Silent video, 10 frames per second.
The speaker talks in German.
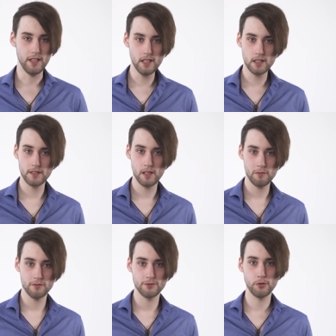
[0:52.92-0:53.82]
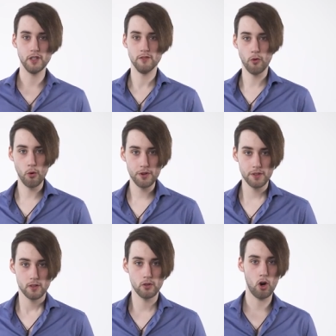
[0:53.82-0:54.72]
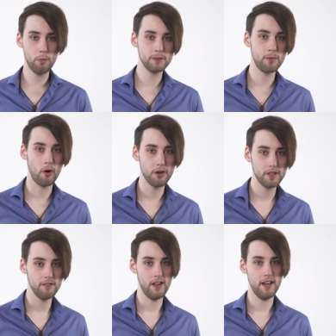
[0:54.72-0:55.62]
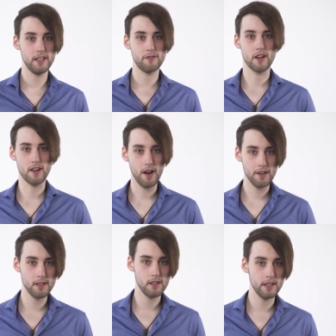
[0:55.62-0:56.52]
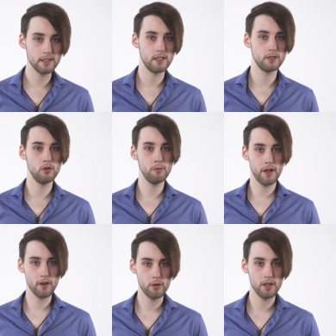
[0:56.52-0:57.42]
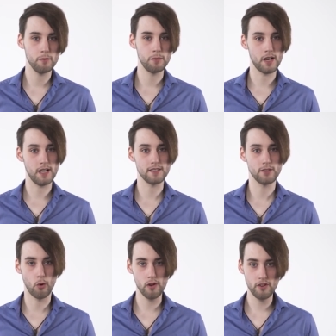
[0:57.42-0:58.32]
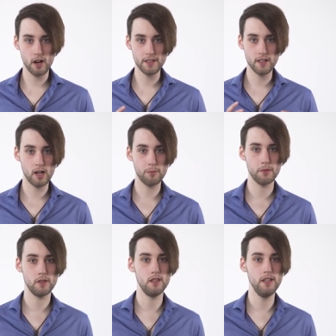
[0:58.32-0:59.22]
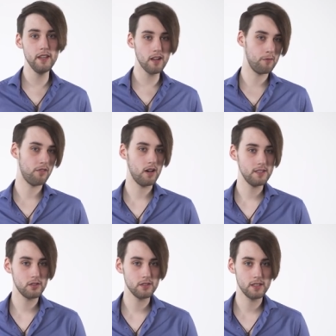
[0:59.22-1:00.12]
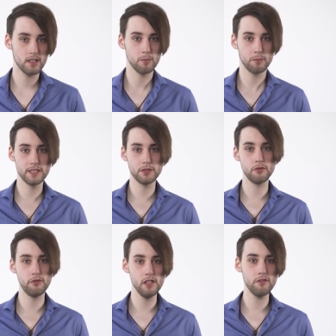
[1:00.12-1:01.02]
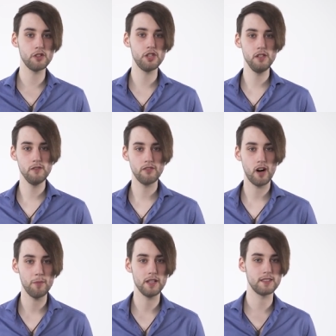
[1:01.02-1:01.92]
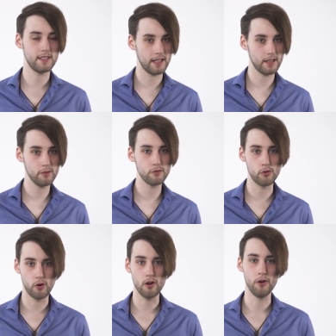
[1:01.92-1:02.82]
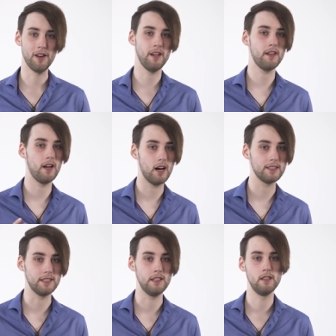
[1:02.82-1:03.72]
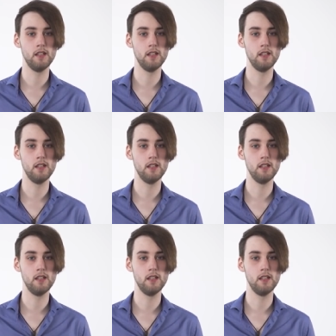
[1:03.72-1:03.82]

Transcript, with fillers: Je nachdem, wo ihr wohnt und ob es bei euch während der vergangenen Legislaturperiode bereits Neuwahlen gab, liegen am Wahlsonntag bis zu vier verschiedenfarbige Zettel vor eurer Nase.